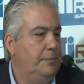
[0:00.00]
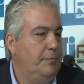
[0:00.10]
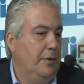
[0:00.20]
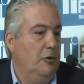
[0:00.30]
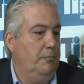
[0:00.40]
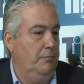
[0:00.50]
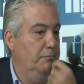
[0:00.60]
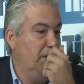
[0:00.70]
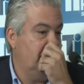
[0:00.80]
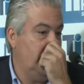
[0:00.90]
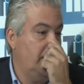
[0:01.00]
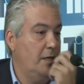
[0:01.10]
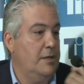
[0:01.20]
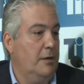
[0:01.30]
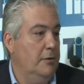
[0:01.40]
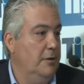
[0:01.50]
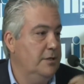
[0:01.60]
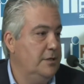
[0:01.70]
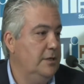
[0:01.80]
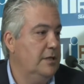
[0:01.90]
pelo Ministério de Ciência e
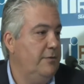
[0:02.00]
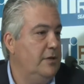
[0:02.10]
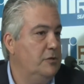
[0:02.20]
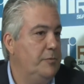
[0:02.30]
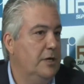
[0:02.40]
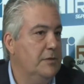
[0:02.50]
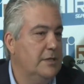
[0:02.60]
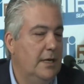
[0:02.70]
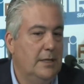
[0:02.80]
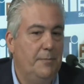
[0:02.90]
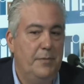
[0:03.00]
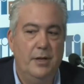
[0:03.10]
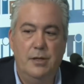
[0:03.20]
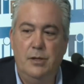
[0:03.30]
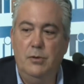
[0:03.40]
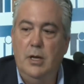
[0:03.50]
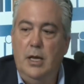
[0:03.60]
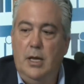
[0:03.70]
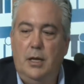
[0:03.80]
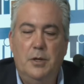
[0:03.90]
Tecnologia, através do programa Startup Brasil,
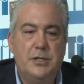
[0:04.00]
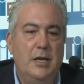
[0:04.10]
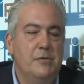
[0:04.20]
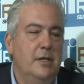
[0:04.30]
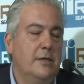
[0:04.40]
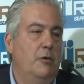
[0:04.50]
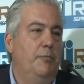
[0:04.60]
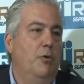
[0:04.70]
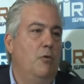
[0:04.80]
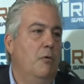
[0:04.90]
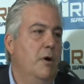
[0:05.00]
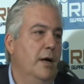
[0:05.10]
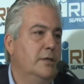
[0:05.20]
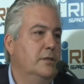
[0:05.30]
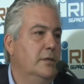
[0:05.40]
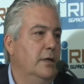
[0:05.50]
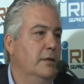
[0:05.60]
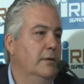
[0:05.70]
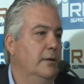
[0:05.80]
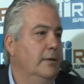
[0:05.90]
e nós queremos entrar um pouco antes da, da,
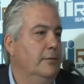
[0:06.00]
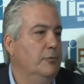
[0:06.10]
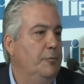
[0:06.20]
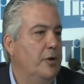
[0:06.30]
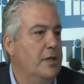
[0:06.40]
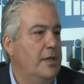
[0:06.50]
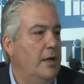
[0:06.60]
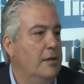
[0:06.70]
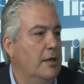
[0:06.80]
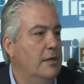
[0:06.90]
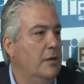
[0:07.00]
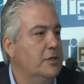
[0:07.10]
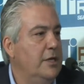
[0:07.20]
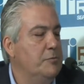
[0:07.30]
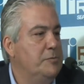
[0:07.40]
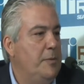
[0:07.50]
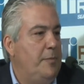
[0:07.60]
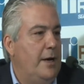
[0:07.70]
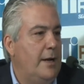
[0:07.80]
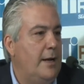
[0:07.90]
no processo, quer dizer, nós queremos
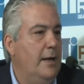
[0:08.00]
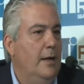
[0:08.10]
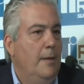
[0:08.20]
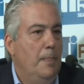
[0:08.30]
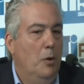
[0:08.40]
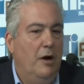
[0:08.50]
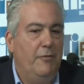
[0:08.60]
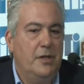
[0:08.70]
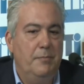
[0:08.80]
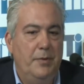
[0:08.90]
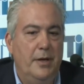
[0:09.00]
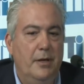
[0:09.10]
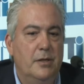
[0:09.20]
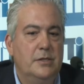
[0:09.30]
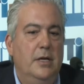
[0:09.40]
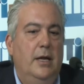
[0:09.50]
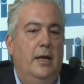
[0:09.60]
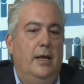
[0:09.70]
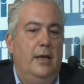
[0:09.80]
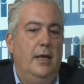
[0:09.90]
preparar novas empresas,
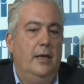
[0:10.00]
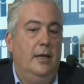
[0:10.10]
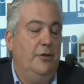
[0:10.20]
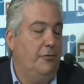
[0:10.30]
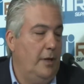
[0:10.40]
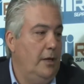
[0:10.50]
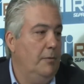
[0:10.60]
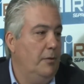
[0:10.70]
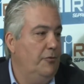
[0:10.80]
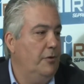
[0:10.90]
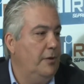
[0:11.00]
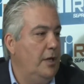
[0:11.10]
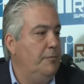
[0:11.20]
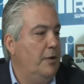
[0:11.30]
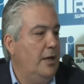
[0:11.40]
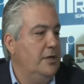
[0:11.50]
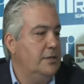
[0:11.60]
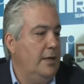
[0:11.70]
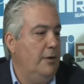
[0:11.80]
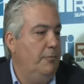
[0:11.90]
e é, e é de TI, eu digo TI porque a gente
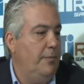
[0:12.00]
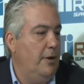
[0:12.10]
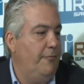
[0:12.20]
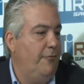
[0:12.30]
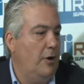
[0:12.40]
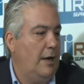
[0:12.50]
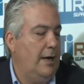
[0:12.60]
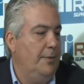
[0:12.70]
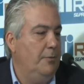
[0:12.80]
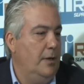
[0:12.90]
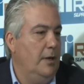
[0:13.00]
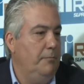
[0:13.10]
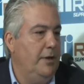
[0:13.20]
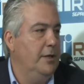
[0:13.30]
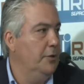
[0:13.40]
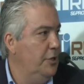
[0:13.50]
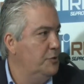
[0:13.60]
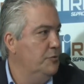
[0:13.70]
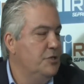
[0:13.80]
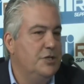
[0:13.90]
tá, é, um, é, focado em
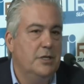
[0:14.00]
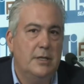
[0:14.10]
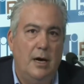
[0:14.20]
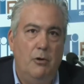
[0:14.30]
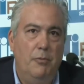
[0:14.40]
empreendedorismo digital, o